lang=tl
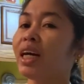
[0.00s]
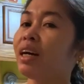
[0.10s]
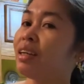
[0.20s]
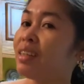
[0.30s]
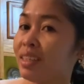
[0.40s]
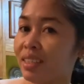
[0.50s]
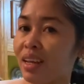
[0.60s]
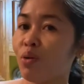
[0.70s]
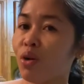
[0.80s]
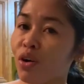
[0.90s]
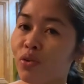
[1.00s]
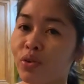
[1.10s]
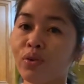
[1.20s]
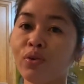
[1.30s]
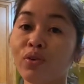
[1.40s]
ng asawa ko
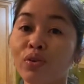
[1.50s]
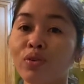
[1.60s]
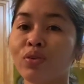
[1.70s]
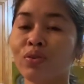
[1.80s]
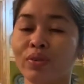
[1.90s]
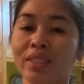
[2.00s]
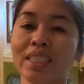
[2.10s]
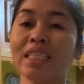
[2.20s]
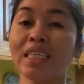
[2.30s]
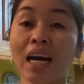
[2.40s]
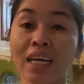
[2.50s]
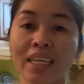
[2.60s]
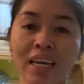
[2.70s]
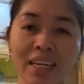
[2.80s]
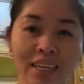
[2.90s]
yung
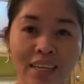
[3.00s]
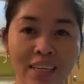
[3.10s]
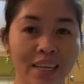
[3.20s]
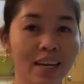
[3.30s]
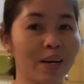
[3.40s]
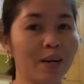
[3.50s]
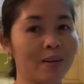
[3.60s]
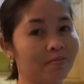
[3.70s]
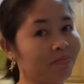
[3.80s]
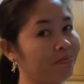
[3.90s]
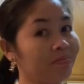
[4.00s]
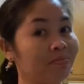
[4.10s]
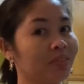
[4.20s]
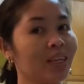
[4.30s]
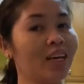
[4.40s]
sasakyan kaya
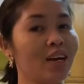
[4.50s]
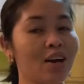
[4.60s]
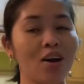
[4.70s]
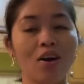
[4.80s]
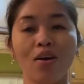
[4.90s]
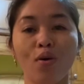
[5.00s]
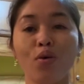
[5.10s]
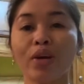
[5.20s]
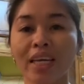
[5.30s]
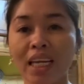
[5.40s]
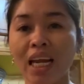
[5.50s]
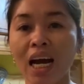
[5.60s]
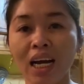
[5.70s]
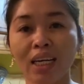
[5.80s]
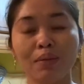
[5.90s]
okay
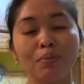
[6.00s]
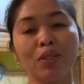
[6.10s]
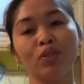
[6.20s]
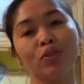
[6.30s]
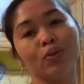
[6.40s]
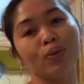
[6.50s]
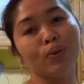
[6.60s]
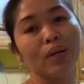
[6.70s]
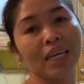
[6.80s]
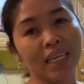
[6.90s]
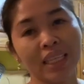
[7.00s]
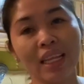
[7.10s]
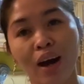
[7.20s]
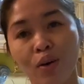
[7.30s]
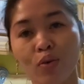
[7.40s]
lang na medyo late
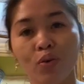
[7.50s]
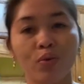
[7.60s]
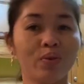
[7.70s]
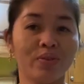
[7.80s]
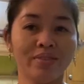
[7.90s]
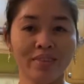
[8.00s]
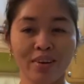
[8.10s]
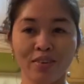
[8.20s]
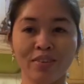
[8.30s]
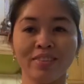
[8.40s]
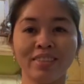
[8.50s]
ako. No?